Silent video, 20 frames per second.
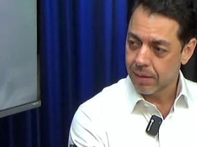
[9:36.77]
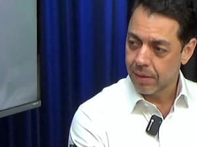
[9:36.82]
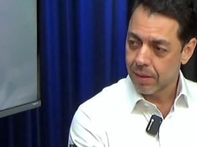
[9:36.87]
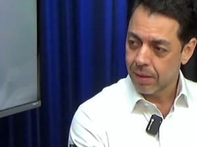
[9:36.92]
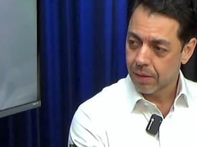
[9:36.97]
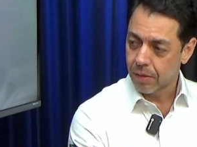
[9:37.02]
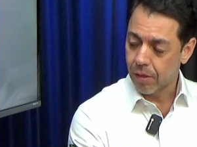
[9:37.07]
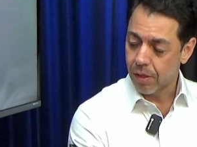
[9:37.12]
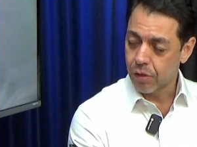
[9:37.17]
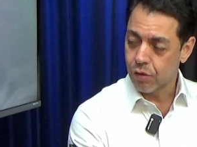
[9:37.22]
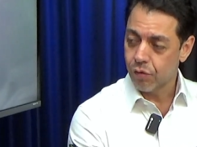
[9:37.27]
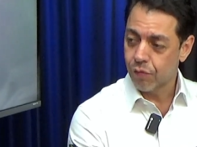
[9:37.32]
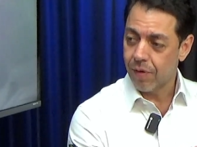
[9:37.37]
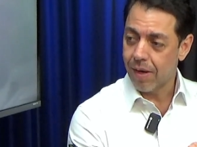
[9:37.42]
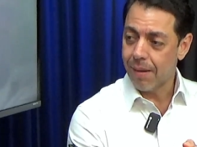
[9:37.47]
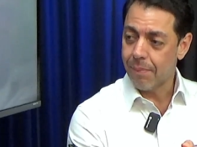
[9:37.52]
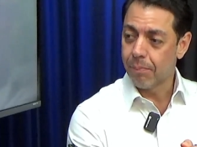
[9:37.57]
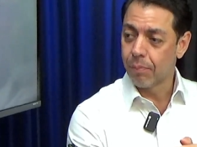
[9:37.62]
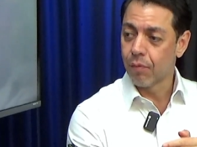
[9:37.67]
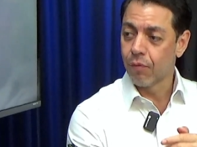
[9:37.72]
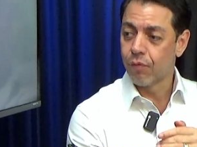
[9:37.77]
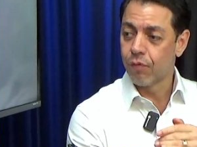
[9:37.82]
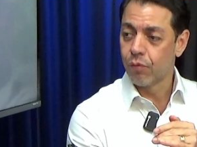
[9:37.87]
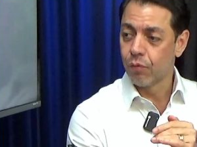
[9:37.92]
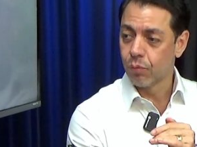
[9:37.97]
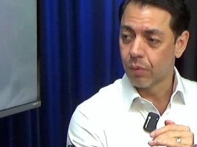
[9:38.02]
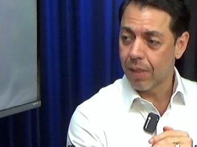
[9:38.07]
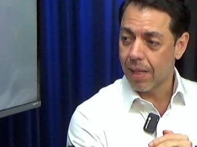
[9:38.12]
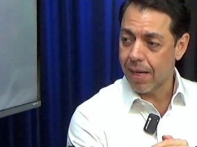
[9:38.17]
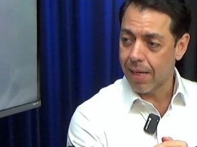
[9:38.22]
Então a gente vai
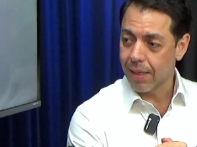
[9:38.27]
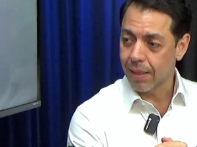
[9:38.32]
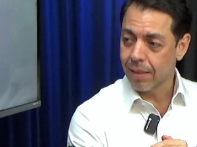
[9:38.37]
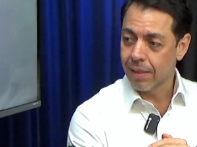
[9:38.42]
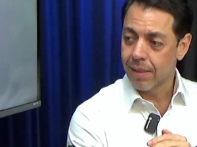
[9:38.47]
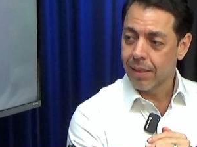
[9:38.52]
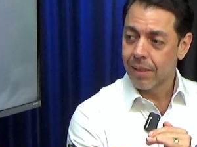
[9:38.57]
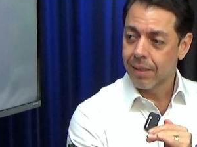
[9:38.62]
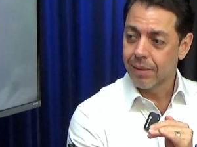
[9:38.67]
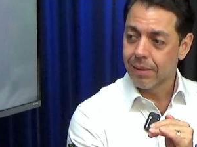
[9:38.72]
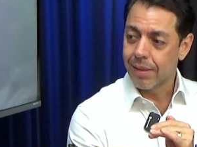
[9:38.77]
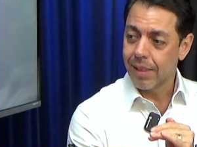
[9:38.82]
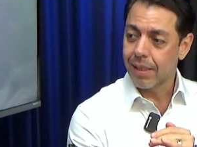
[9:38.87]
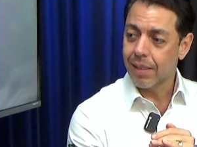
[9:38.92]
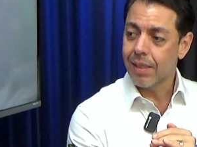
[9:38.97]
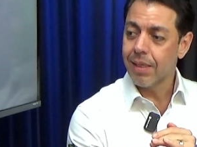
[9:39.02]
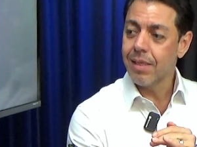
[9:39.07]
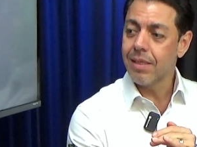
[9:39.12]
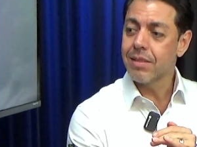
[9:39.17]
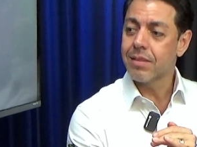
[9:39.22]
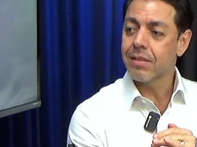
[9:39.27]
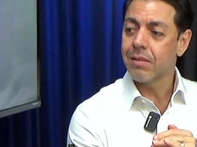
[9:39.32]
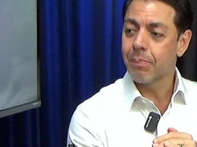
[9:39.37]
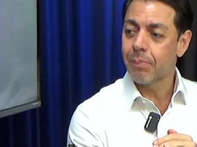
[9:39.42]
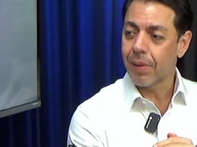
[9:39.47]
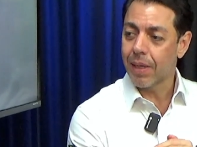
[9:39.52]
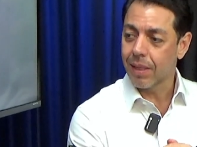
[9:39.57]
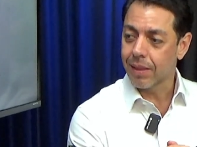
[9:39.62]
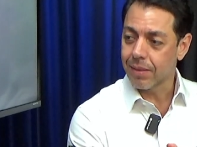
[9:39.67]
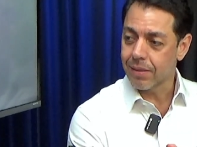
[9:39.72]
aprofundar de 15
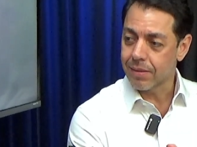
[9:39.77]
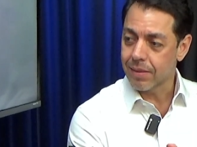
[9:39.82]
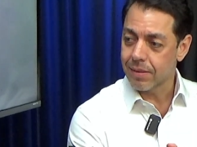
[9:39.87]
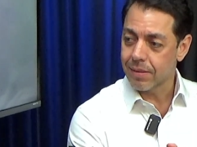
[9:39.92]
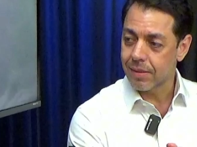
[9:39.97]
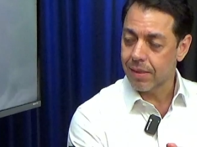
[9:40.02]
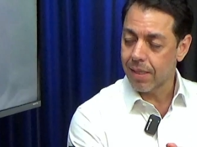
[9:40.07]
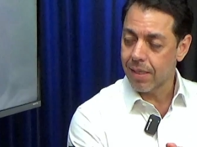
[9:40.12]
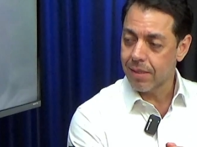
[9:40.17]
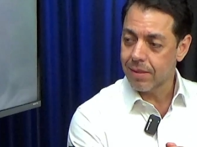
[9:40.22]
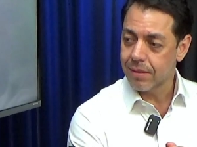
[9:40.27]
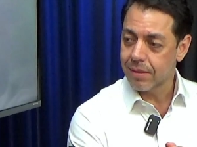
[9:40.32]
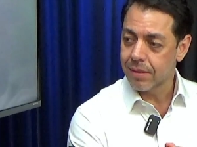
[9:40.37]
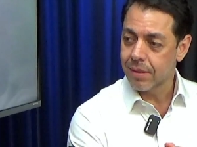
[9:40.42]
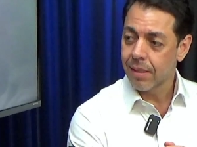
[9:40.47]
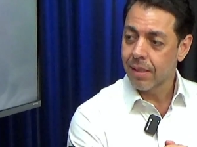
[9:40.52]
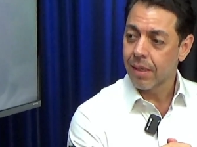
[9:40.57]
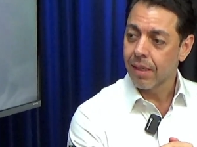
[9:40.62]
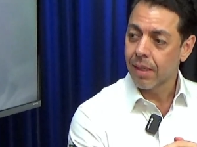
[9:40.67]
para 16